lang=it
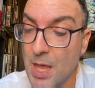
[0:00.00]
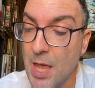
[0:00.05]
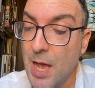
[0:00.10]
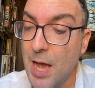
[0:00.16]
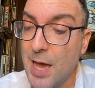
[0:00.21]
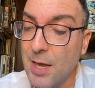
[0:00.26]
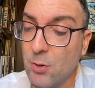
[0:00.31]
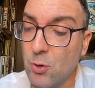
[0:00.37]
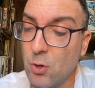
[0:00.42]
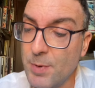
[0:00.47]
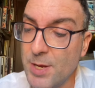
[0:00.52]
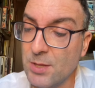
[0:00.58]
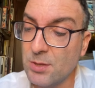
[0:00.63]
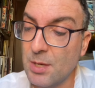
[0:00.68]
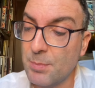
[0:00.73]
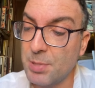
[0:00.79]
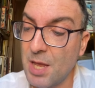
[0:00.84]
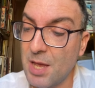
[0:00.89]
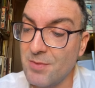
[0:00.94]

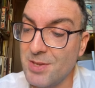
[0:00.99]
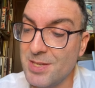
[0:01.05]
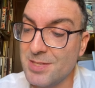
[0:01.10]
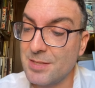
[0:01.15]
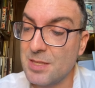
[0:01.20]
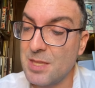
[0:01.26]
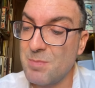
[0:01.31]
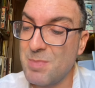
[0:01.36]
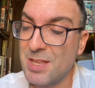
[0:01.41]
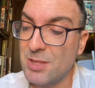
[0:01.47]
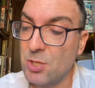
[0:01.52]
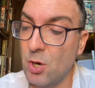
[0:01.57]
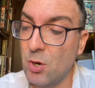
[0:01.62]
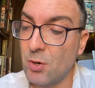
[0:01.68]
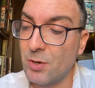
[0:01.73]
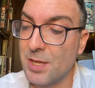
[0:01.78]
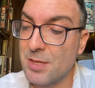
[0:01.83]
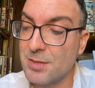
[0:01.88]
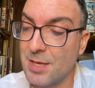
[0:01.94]
Argomento a prima vista di
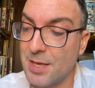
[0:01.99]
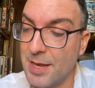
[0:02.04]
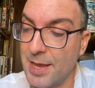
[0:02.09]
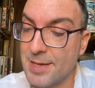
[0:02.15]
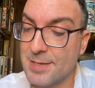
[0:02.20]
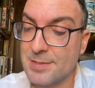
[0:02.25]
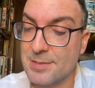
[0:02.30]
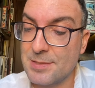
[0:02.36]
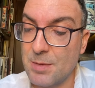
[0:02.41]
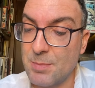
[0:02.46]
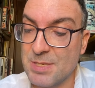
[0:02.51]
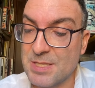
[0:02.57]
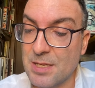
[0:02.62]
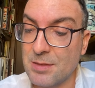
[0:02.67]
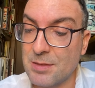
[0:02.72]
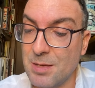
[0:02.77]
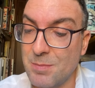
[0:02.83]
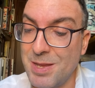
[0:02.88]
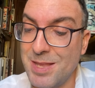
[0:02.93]
mediocre interesse,
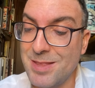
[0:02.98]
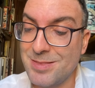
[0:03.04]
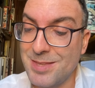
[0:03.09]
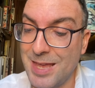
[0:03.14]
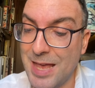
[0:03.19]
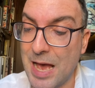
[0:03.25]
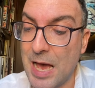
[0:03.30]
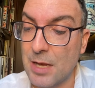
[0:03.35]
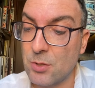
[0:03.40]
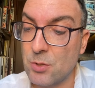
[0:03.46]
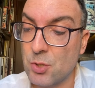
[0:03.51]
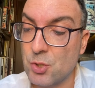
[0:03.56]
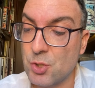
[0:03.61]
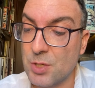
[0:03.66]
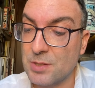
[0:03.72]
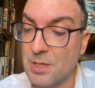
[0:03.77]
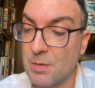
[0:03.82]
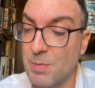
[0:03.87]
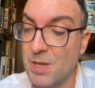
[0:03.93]
pesantemente arido e
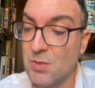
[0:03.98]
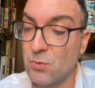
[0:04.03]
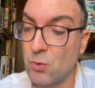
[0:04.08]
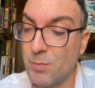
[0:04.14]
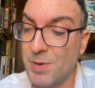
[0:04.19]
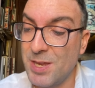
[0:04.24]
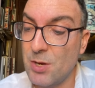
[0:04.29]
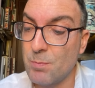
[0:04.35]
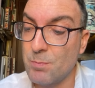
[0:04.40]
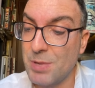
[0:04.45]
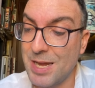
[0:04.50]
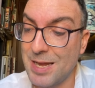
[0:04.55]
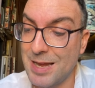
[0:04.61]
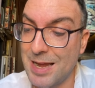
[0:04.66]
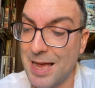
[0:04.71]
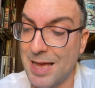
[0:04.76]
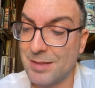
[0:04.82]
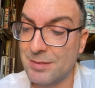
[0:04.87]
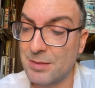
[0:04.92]
certamente meno
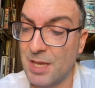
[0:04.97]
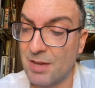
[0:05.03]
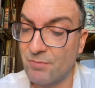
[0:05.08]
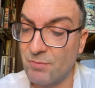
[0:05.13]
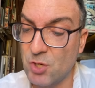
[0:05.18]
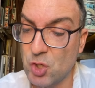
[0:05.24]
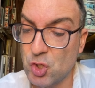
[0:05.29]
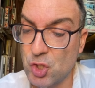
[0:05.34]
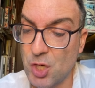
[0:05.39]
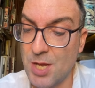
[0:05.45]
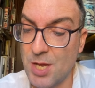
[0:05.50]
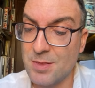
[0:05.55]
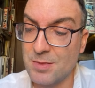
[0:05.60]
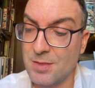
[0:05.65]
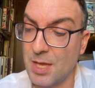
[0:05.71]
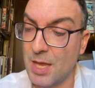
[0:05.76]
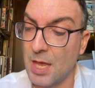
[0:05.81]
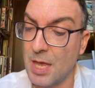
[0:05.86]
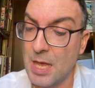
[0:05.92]
brillante e
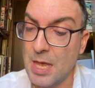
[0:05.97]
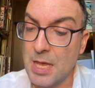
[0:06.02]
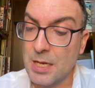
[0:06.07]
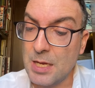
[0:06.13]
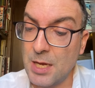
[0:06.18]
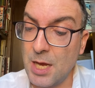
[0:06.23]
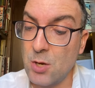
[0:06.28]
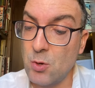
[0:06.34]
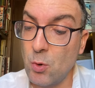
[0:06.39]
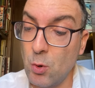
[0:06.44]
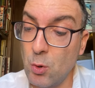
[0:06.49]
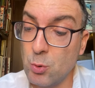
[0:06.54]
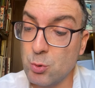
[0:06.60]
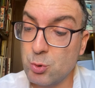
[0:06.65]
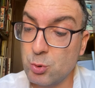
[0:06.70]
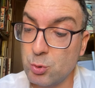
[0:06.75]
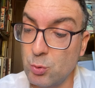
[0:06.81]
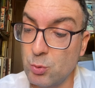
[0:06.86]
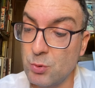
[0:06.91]
avvincente che non lo
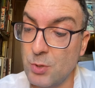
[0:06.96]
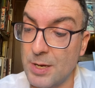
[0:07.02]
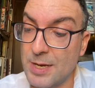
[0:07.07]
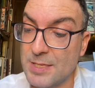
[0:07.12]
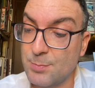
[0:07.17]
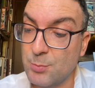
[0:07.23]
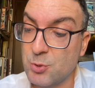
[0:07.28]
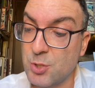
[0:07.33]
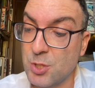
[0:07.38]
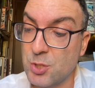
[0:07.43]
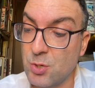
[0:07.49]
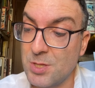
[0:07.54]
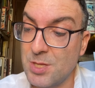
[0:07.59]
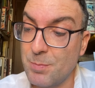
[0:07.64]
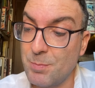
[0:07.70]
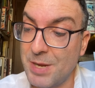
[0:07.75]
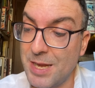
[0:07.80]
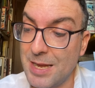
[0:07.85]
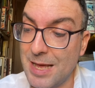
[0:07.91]
studio e l'esposizione
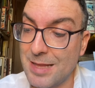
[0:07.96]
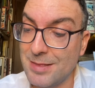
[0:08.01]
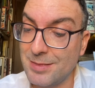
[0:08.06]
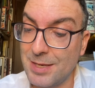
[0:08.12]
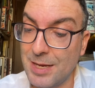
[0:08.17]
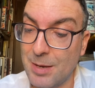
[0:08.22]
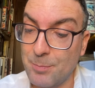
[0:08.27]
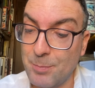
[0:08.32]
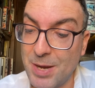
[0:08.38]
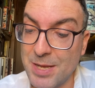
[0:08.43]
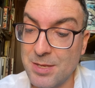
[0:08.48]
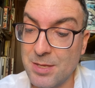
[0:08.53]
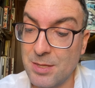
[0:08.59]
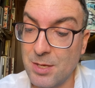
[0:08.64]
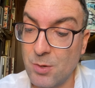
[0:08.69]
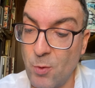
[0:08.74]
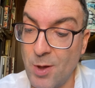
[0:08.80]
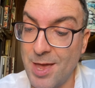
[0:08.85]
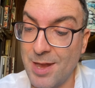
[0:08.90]
di brillanti campagne
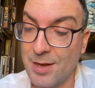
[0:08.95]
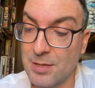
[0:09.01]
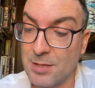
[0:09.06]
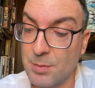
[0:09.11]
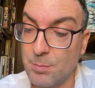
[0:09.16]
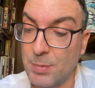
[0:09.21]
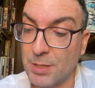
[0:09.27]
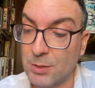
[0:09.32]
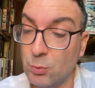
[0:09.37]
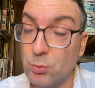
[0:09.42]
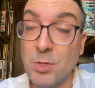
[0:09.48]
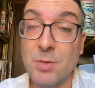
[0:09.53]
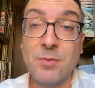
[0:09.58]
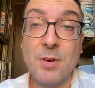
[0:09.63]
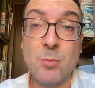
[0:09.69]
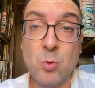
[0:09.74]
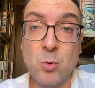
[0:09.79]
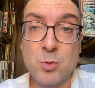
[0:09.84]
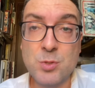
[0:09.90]
di guerra e di battute
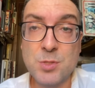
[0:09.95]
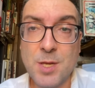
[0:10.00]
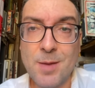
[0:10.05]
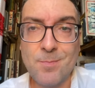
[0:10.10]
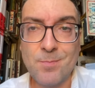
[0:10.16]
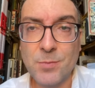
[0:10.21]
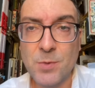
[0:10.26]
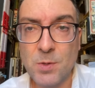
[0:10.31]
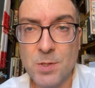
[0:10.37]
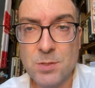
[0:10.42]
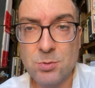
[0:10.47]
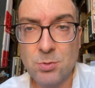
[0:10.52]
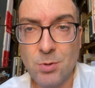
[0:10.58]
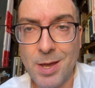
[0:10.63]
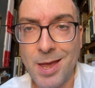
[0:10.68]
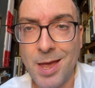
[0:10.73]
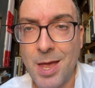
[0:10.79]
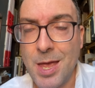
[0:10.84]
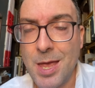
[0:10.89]
famose, questo
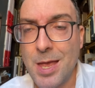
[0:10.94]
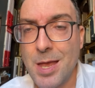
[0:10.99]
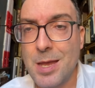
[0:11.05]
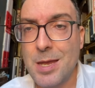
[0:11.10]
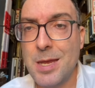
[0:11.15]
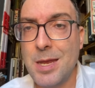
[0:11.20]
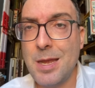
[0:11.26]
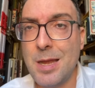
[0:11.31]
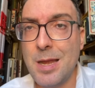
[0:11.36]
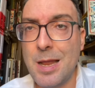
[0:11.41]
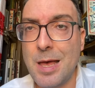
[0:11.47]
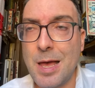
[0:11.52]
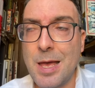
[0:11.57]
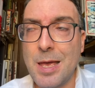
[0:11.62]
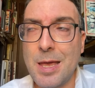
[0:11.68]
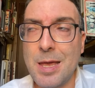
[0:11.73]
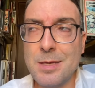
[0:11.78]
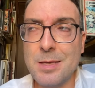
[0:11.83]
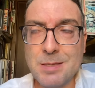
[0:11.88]
è il,
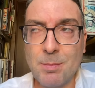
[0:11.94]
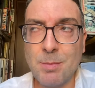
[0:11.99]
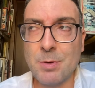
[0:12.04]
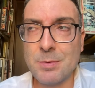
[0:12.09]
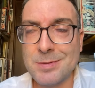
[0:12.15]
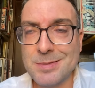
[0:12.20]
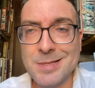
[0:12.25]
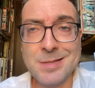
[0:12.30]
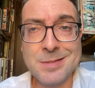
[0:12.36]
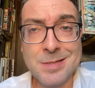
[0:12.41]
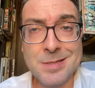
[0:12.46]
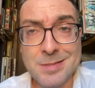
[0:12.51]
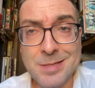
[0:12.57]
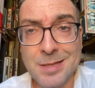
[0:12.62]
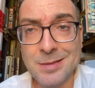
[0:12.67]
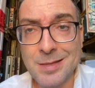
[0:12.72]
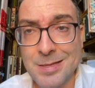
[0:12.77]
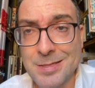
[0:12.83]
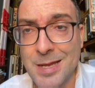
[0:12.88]
eh, siamo nel
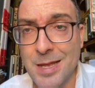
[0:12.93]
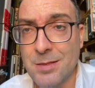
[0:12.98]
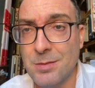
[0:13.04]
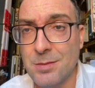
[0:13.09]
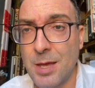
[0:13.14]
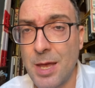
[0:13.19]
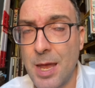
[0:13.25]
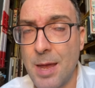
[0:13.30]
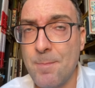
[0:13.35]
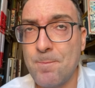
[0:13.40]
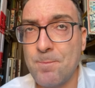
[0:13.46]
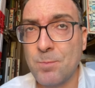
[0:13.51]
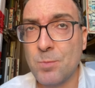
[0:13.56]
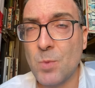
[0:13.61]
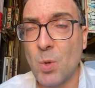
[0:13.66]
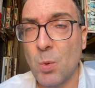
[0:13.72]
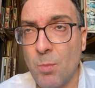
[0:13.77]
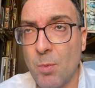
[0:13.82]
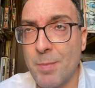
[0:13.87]
67, è
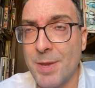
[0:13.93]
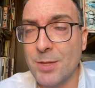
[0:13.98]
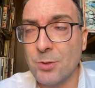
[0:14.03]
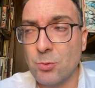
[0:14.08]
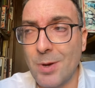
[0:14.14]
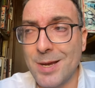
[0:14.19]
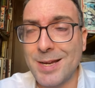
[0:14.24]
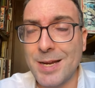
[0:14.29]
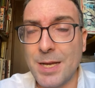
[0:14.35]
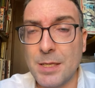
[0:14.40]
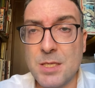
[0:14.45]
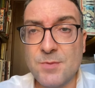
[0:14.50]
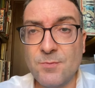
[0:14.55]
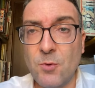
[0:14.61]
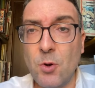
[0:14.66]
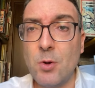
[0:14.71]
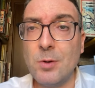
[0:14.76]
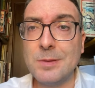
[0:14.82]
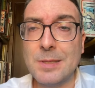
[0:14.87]
un momento anche di
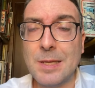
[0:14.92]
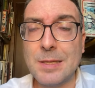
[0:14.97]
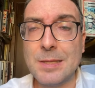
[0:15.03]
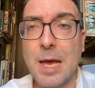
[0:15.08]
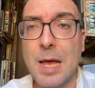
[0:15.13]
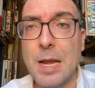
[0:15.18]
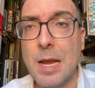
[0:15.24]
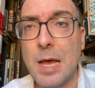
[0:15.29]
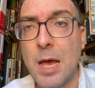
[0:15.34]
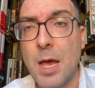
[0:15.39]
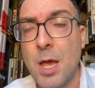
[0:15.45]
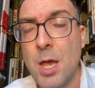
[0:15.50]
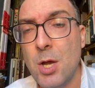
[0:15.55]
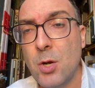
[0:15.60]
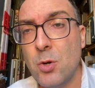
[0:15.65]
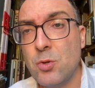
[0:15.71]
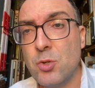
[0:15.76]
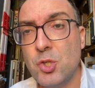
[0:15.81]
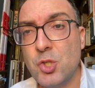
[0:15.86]
svolta dal
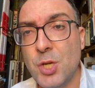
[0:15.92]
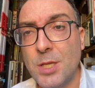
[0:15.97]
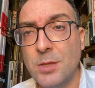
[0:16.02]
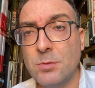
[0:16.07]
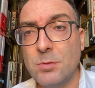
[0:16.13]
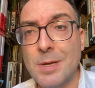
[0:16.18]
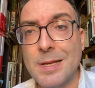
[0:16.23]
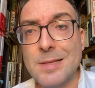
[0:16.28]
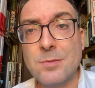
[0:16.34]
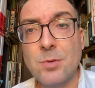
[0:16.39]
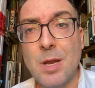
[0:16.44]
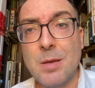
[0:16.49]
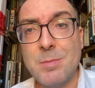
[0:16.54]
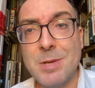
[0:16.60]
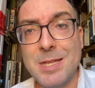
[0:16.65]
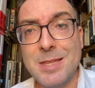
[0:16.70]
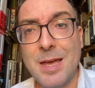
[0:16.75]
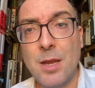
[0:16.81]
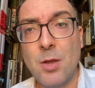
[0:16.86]
concetto della storia
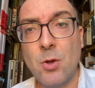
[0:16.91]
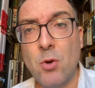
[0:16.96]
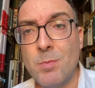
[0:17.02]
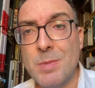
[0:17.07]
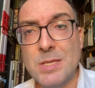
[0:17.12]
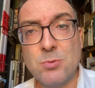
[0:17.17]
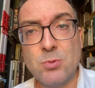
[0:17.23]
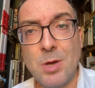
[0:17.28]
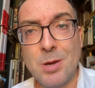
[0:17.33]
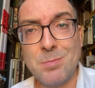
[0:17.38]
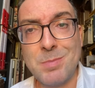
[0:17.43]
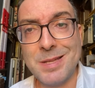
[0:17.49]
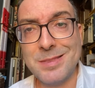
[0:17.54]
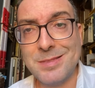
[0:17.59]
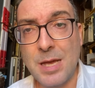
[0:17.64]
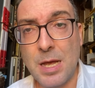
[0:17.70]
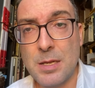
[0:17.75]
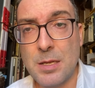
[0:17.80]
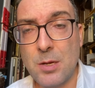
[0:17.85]
militare come il
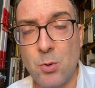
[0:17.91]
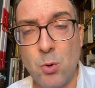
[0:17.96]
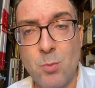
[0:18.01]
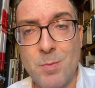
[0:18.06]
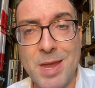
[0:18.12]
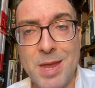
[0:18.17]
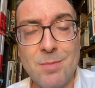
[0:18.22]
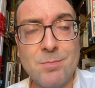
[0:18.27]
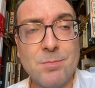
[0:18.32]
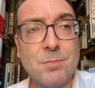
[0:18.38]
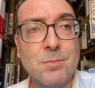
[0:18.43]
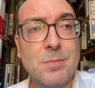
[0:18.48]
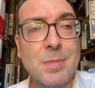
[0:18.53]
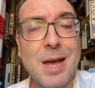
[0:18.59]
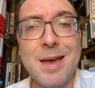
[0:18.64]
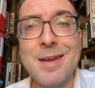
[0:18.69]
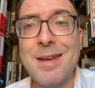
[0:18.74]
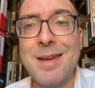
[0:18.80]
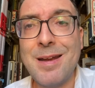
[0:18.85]
battaglia, come mh, mm,
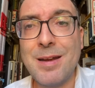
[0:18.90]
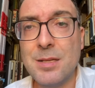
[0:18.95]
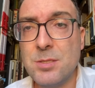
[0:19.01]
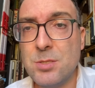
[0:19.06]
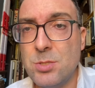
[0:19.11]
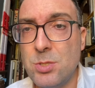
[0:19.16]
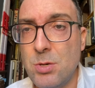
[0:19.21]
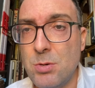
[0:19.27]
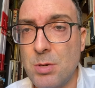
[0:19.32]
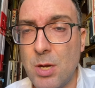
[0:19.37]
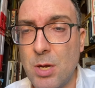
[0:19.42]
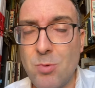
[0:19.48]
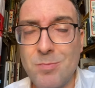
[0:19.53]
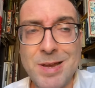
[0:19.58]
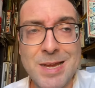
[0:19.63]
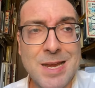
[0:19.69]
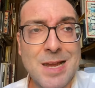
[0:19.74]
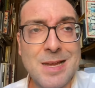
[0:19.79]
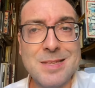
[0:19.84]
narrazione,
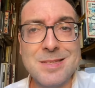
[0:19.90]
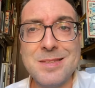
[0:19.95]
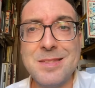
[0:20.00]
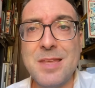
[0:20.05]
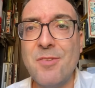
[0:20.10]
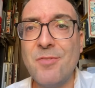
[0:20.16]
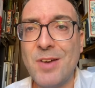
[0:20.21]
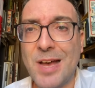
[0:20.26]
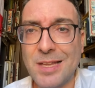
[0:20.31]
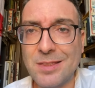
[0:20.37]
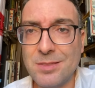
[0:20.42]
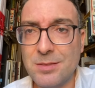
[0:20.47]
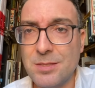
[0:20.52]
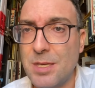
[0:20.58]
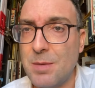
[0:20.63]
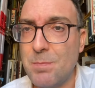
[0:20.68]
come analisi dei fatti